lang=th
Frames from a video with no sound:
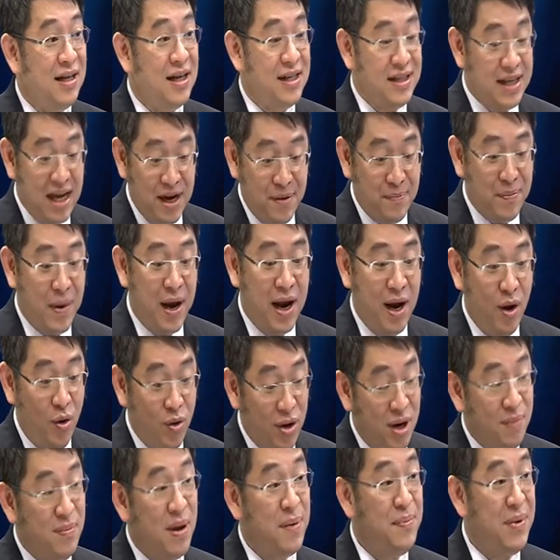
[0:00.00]
และถ้าเซ็นไปแล้
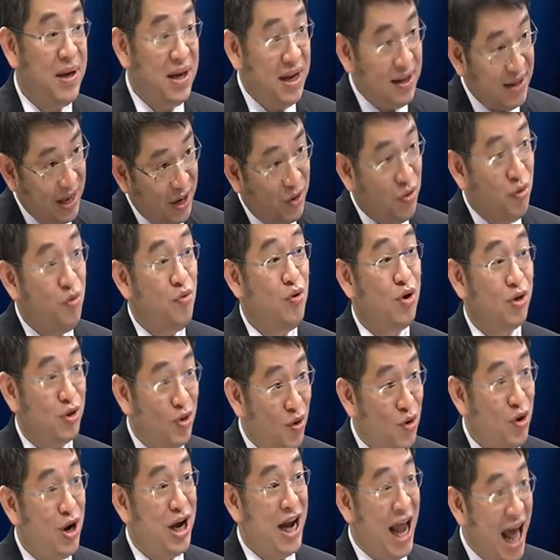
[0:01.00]
วคนนั้นไม่ผิดติดคุกหั
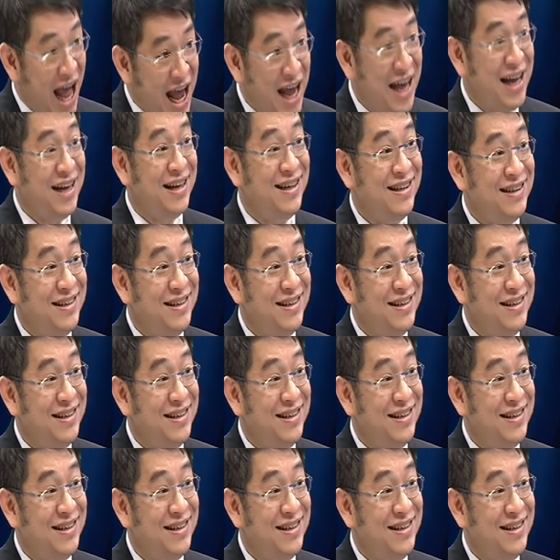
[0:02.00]
วโตเลยนะ